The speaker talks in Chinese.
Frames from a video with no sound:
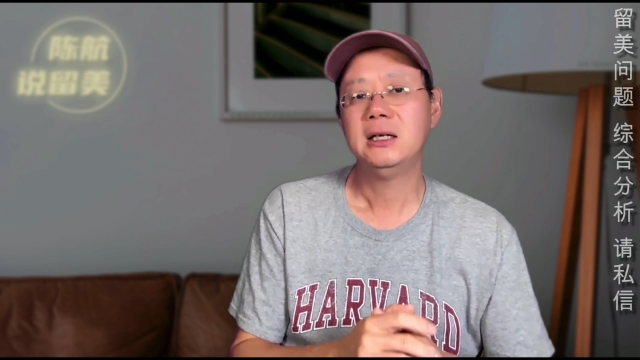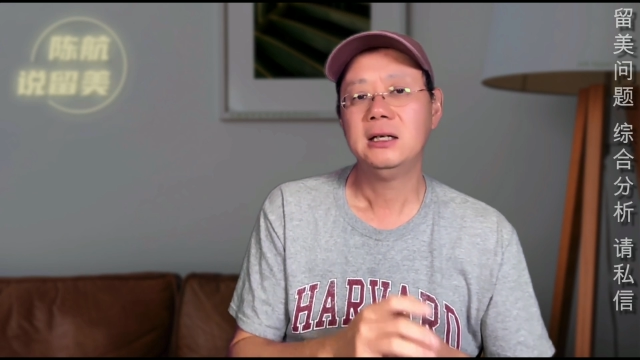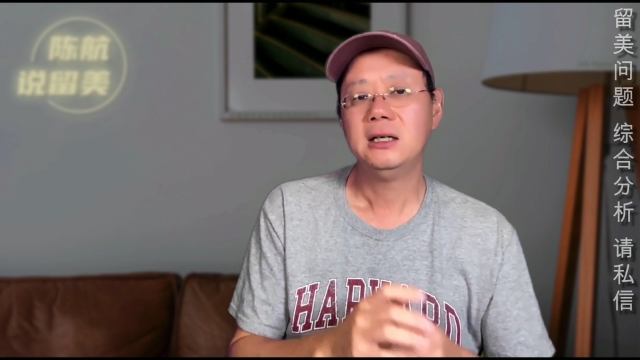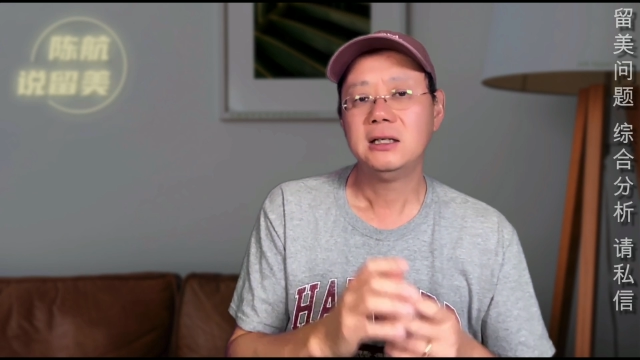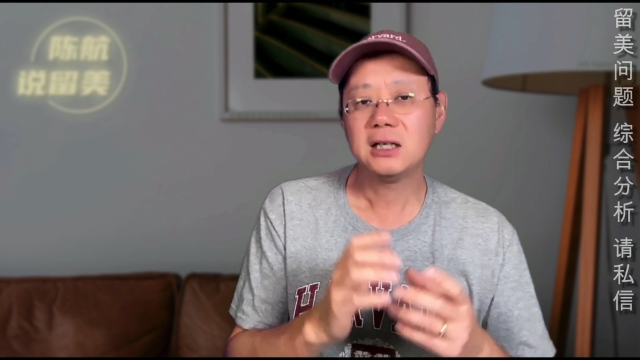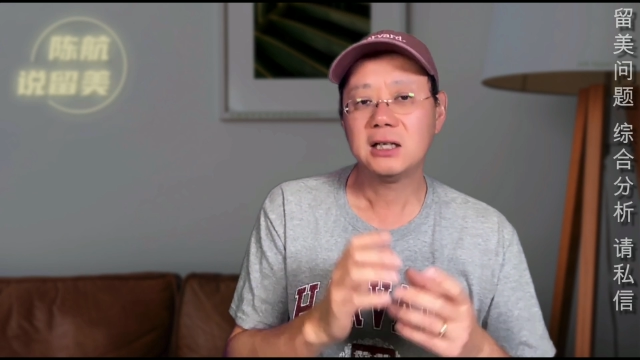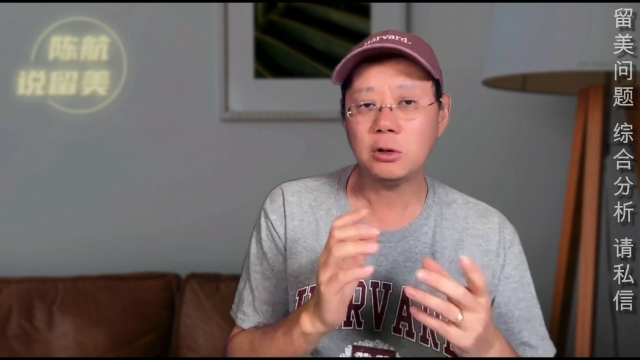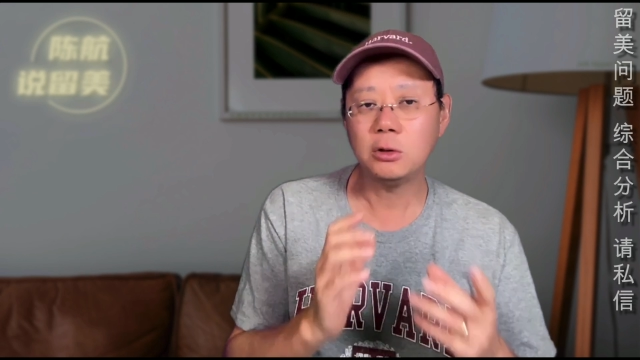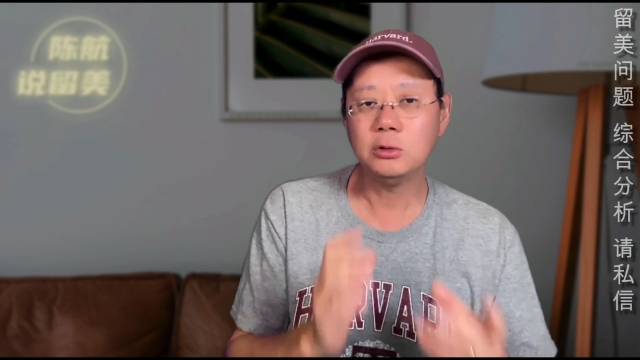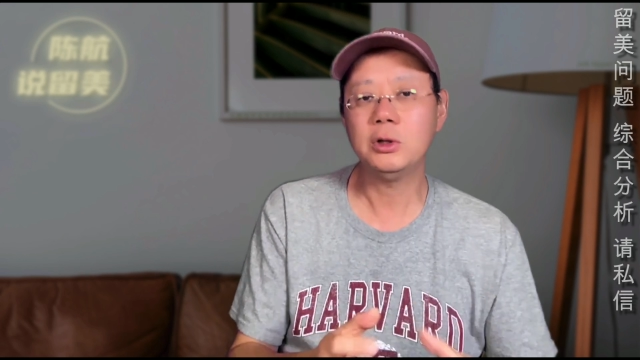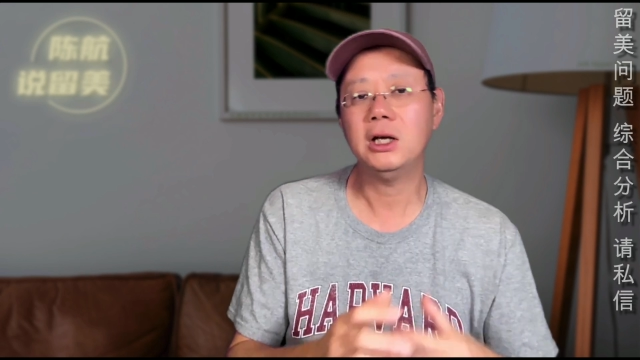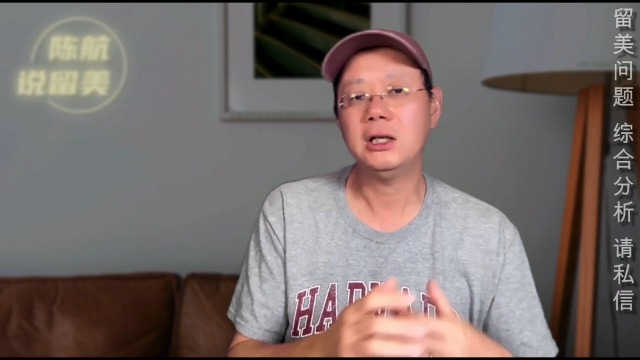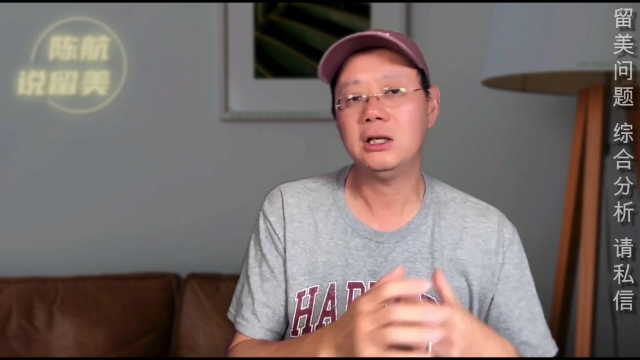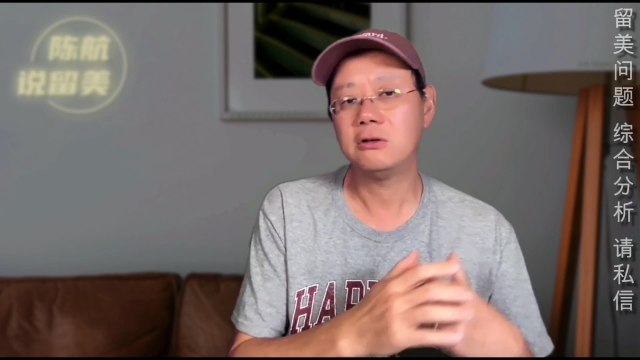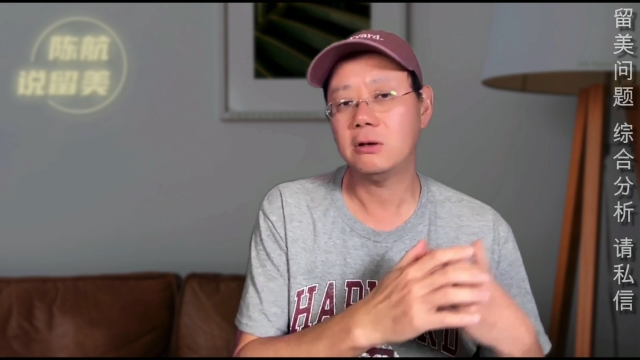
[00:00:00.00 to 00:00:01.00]
这个同
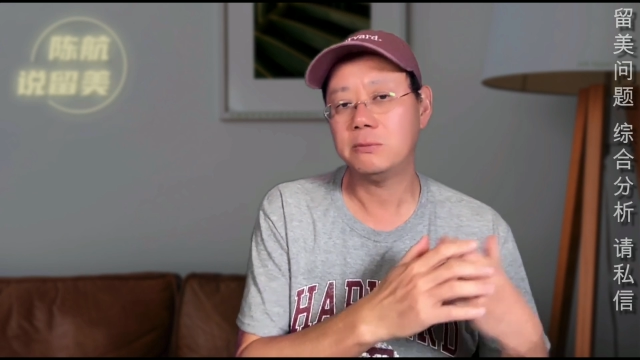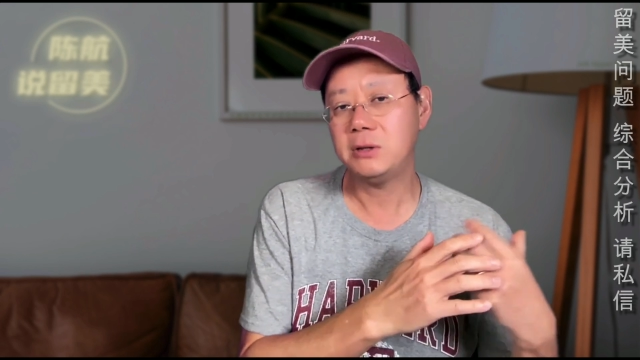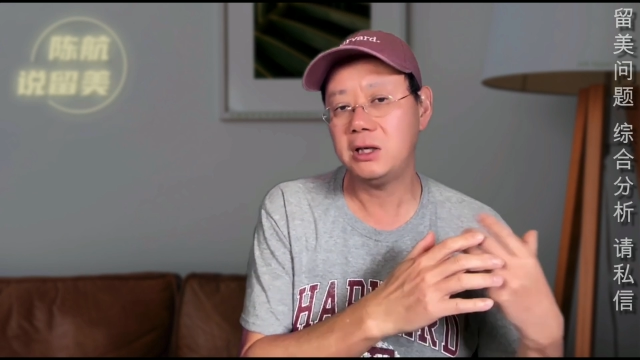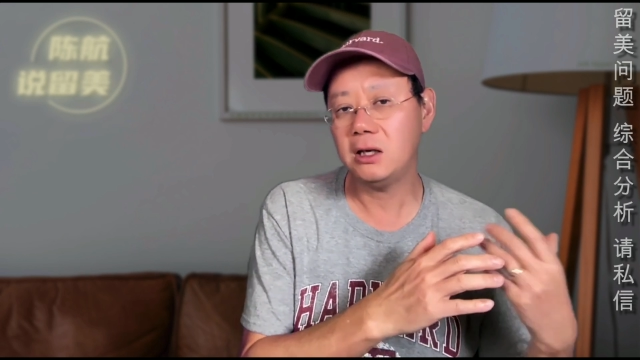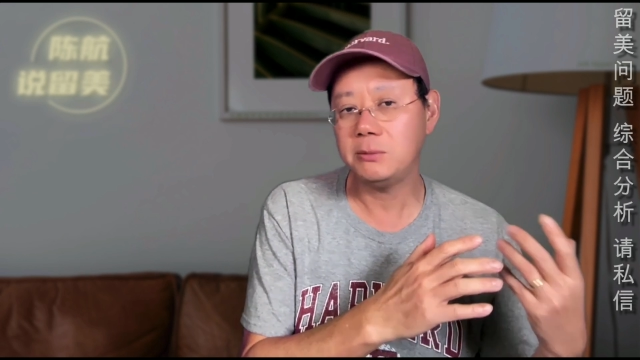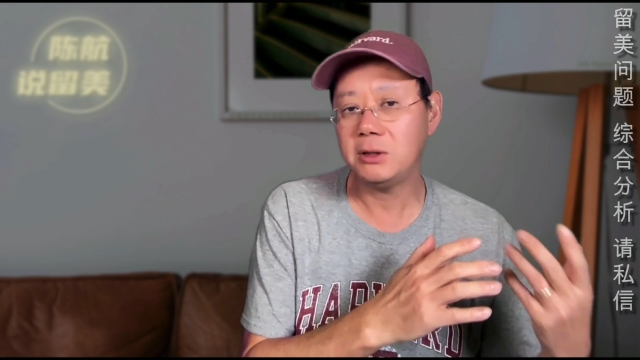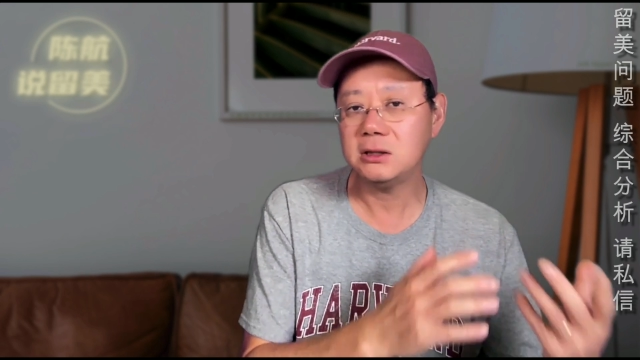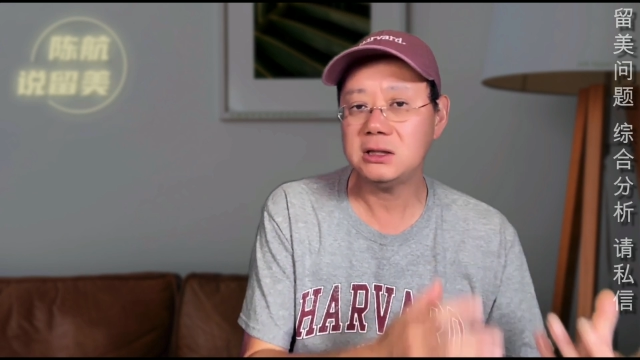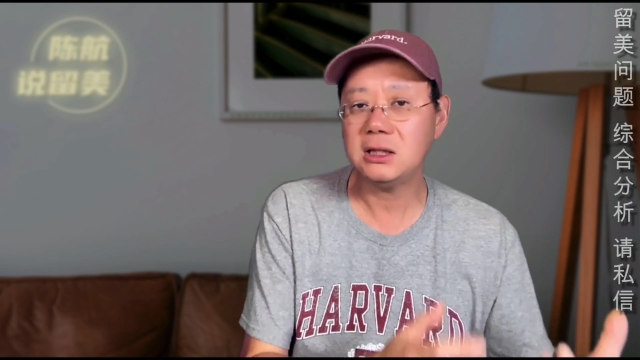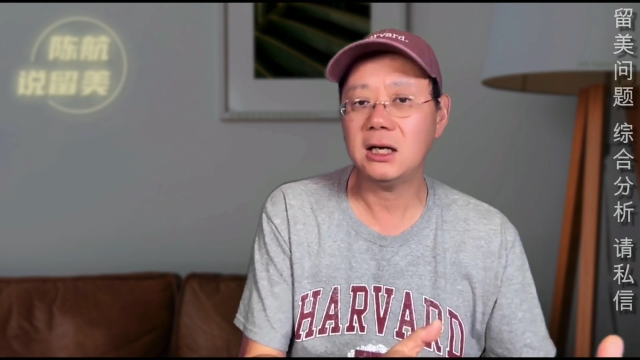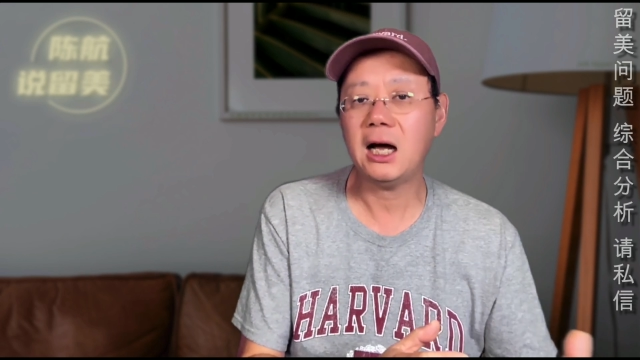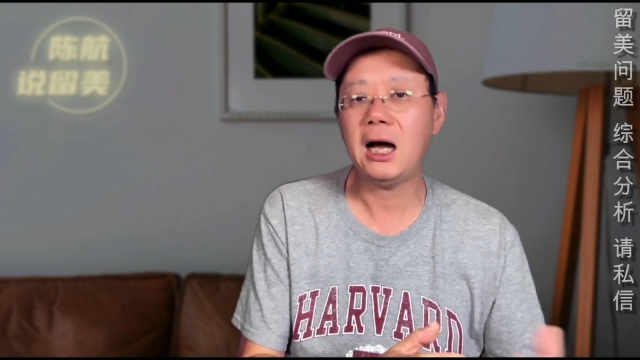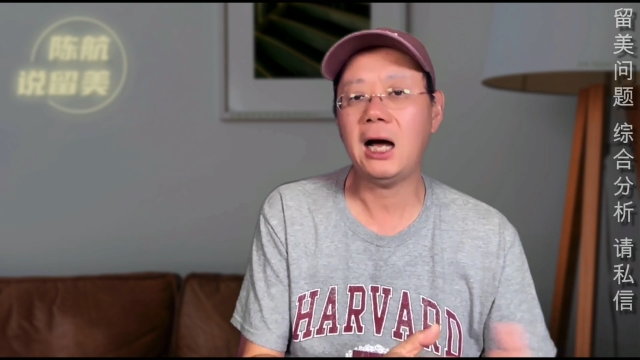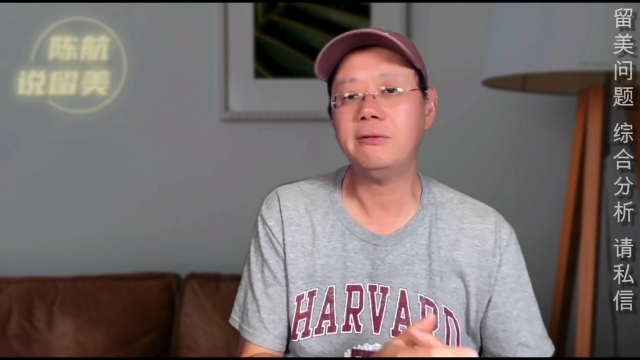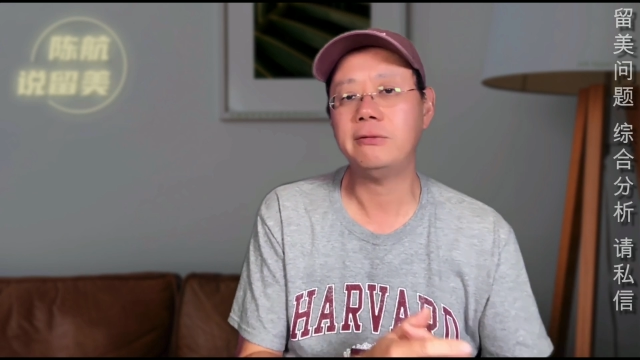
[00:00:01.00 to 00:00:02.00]
学，你说拼了命进
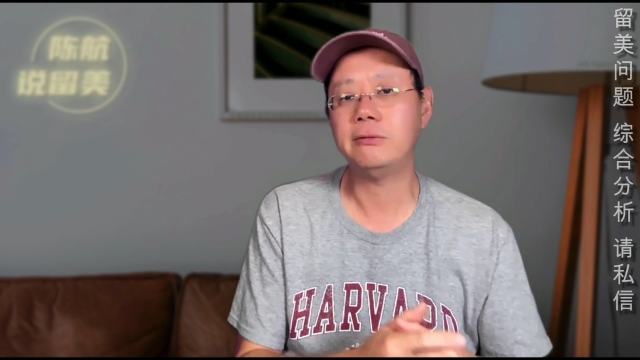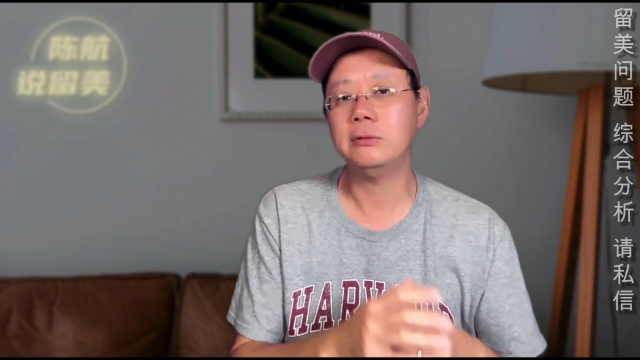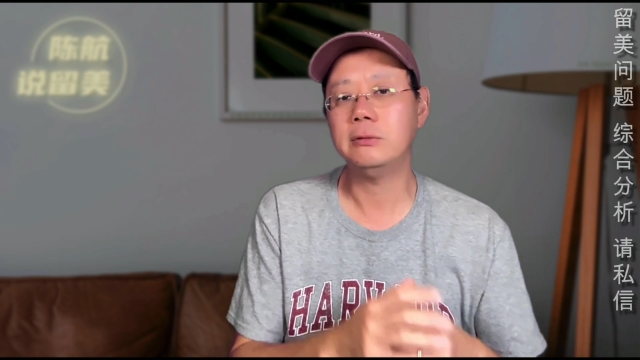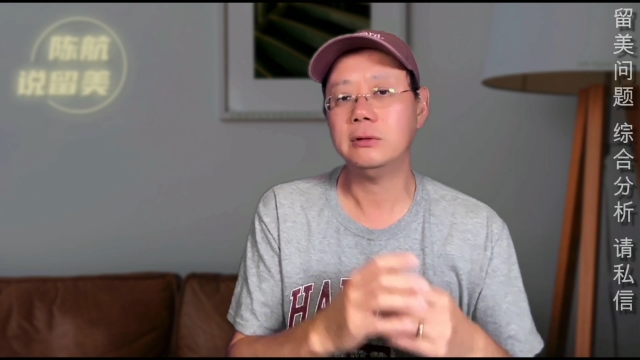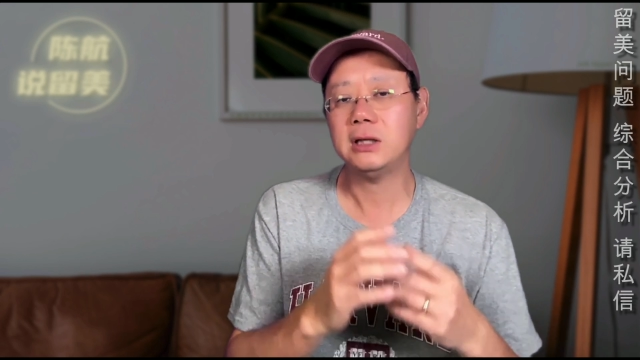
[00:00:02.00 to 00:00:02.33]
了哈佛，